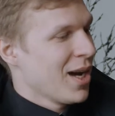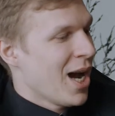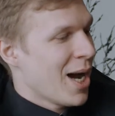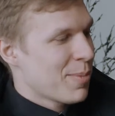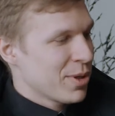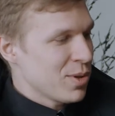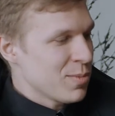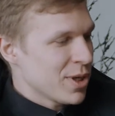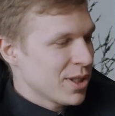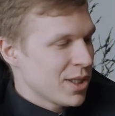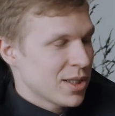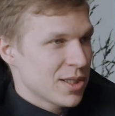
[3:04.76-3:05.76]
А потом,
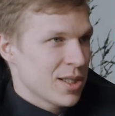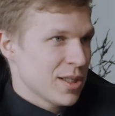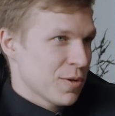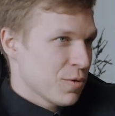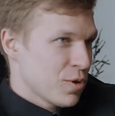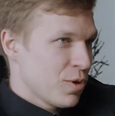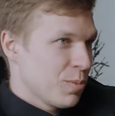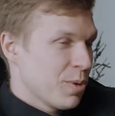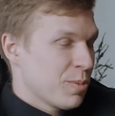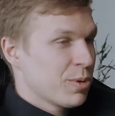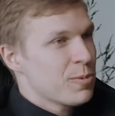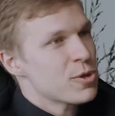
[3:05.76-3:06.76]
когда ты сталкиваешься с людьми,
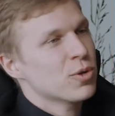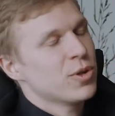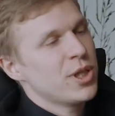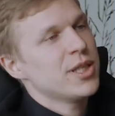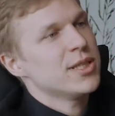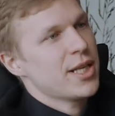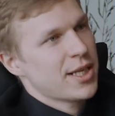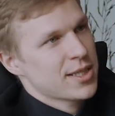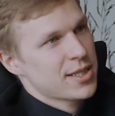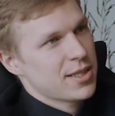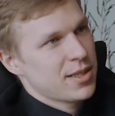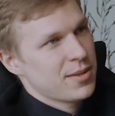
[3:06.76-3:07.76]
понимаешь, что они
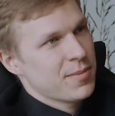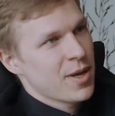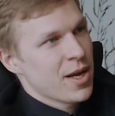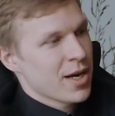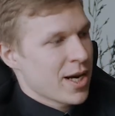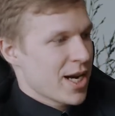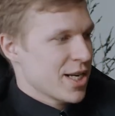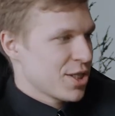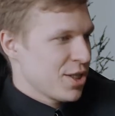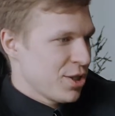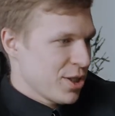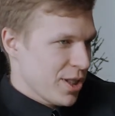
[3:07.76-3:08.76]
интересные,
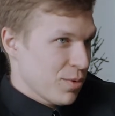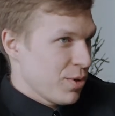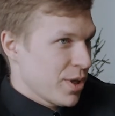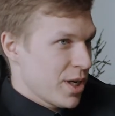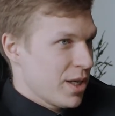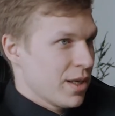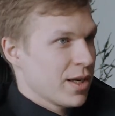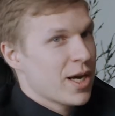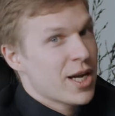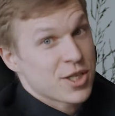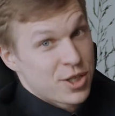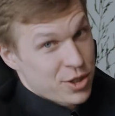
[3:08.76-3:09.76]
Каждый человек уникальный.
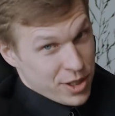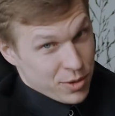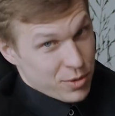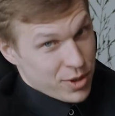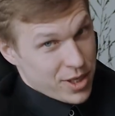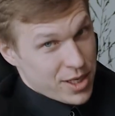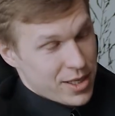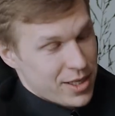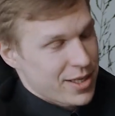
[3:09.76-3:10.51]
Каждый человек уникальный.